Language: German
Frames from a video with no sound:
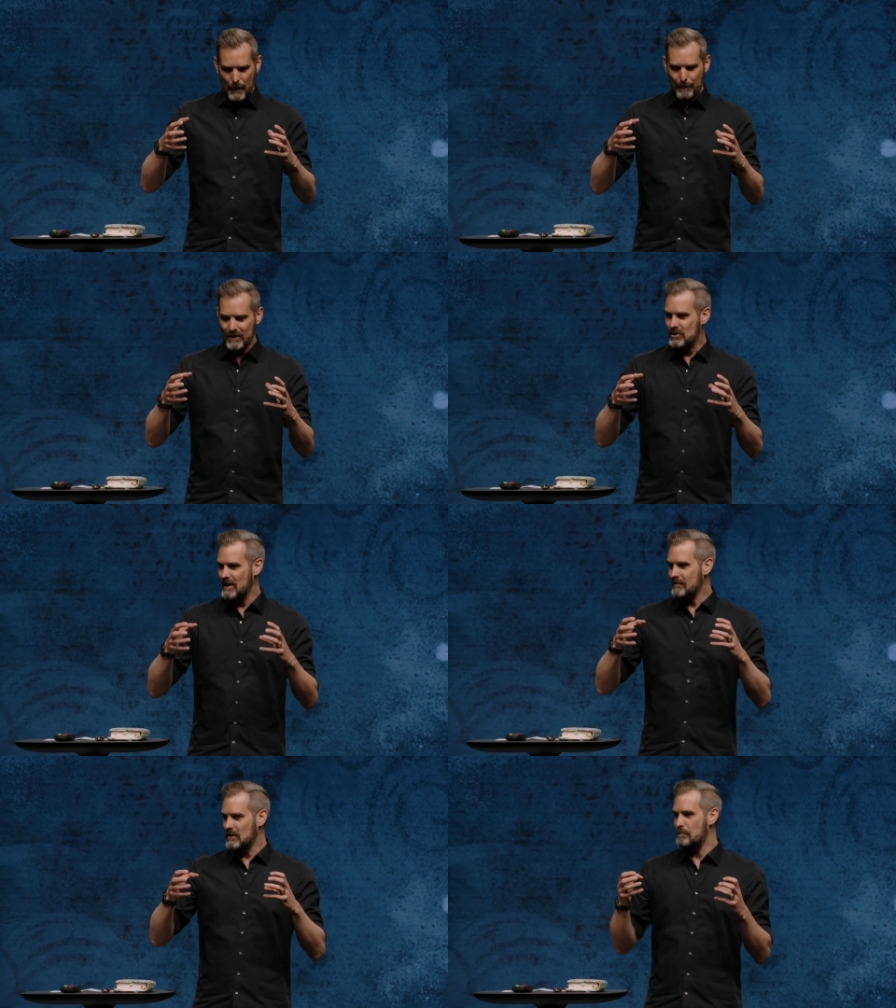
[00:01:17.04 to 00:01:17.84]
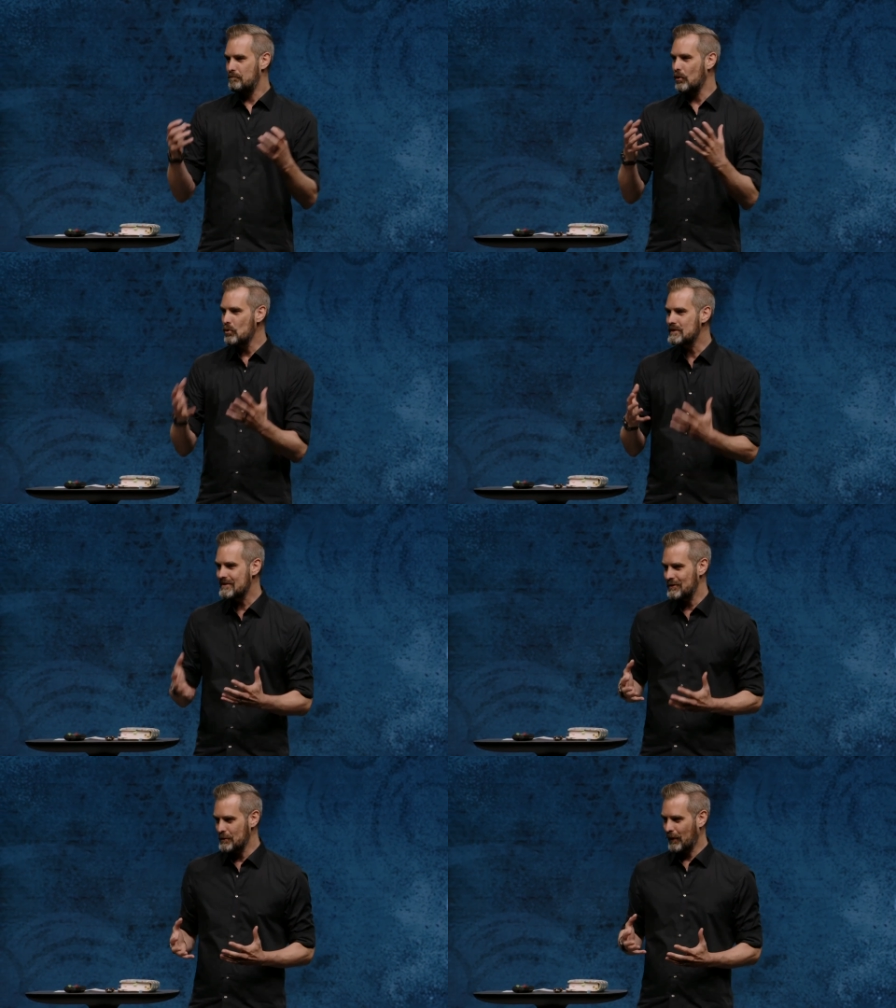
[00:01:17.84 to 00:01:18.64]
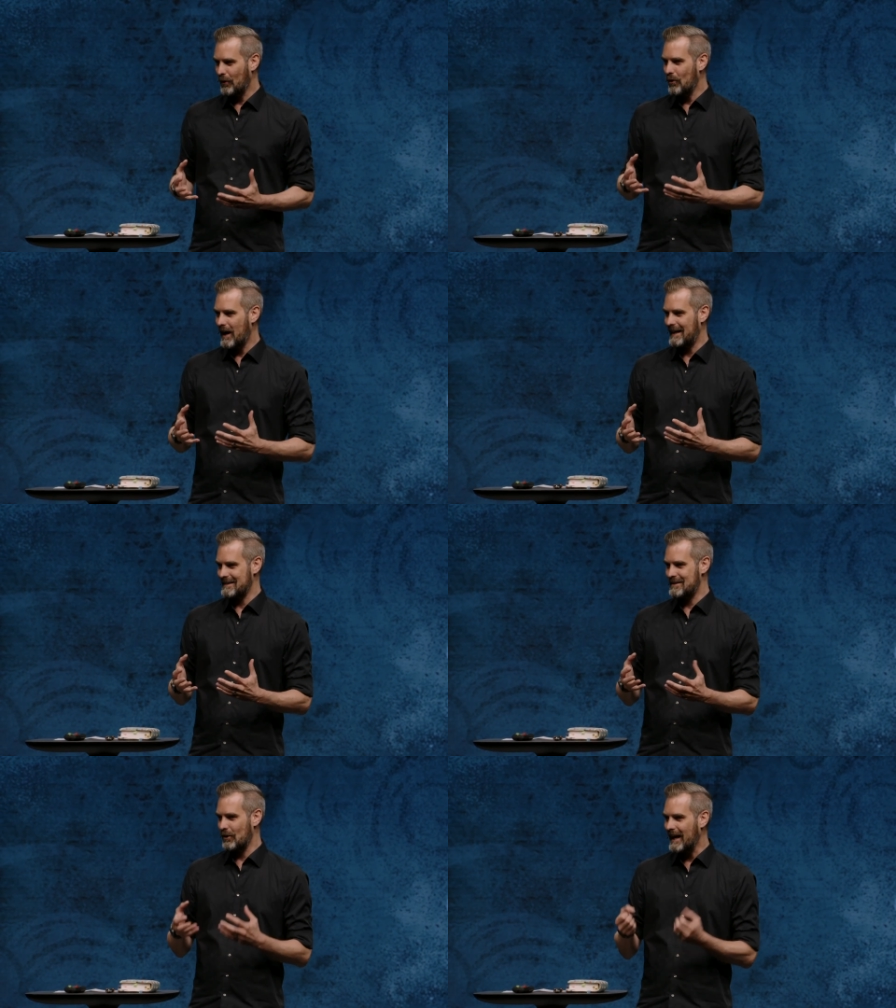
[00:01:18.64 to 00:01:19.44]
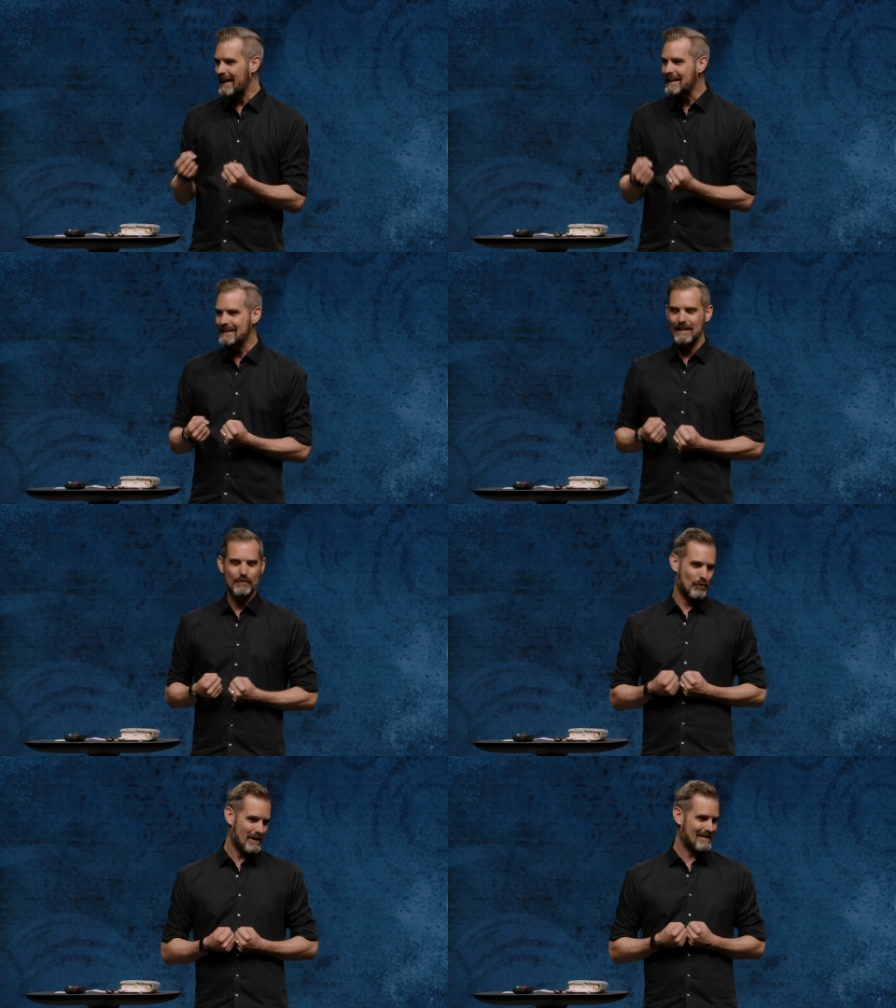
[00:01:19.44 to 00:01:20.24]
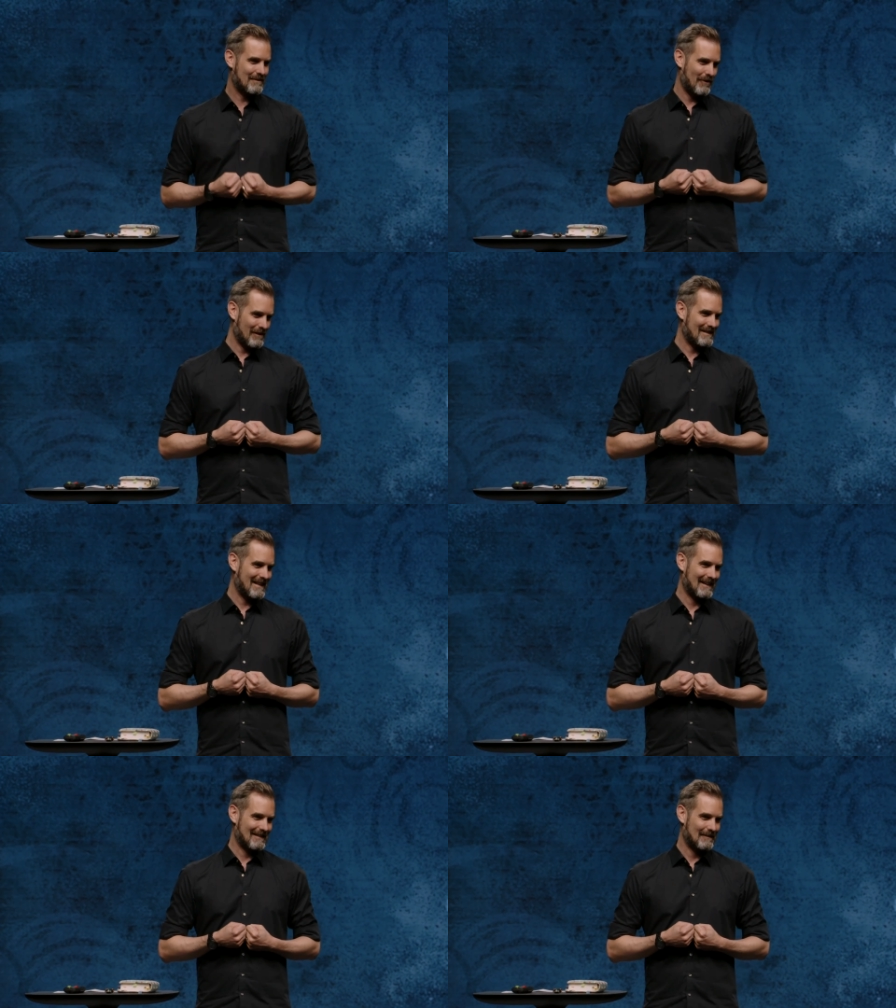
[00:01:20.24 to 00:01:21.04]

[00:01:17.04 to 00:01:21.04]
bestimmten Boost bekommen hat, so richtig Fuß gefasst hat.